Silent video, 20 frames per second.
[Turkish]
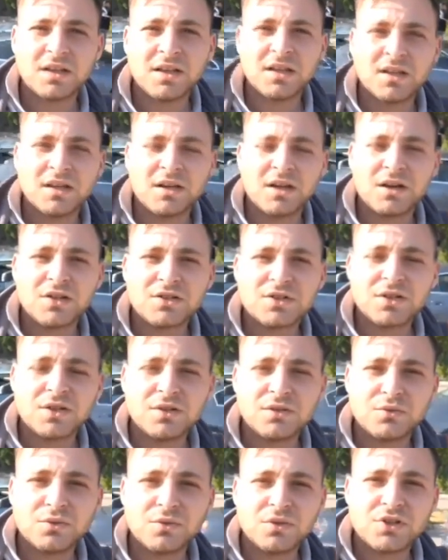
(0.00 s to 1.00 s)
Karşı taraf
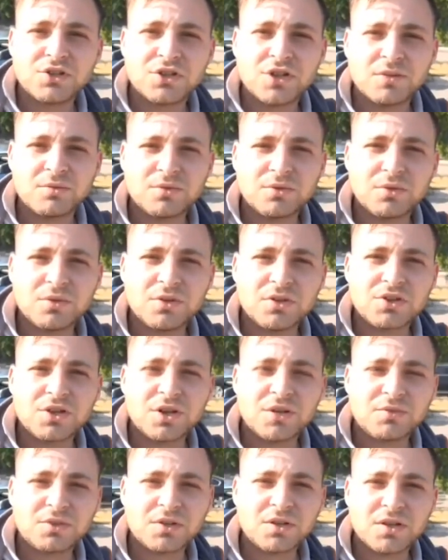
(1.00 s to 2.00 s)
duvara çarptı. Duvara
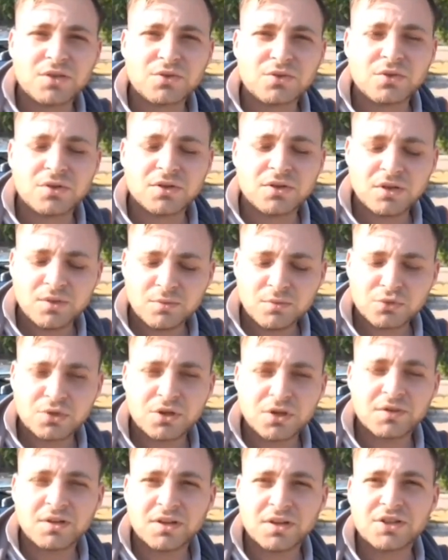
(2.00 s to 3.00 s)
çarptıktan sonra bu
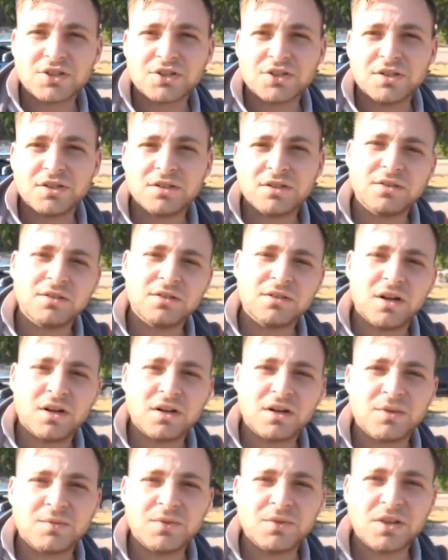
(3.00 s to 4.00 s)
tarafa geçti.
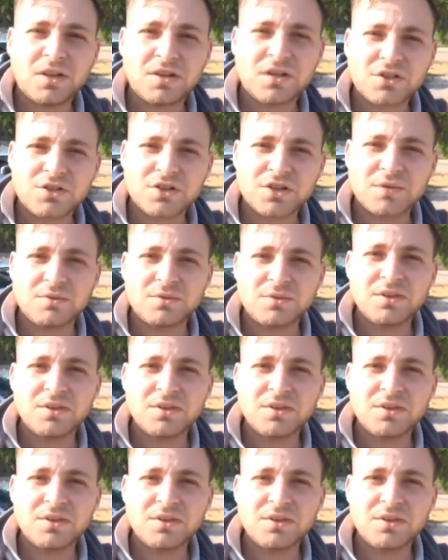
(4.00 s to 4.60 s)
Arkamdaki aracı çarptı.